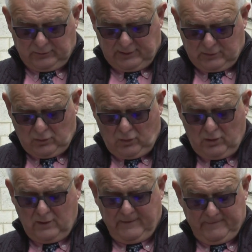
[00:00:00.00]
Décou,
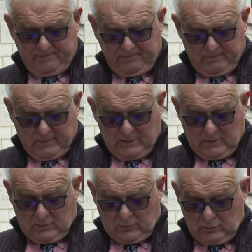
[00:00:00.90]

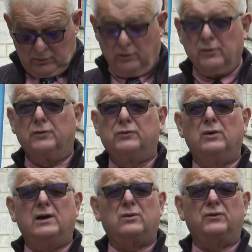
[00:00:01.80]
au nom de tous
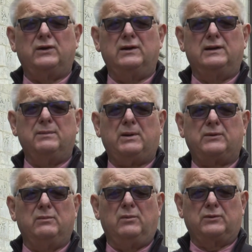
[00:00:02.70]
les conseillers
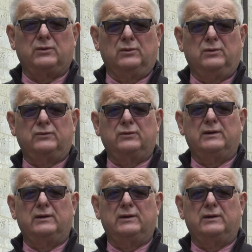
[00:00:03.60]
départementaux de ce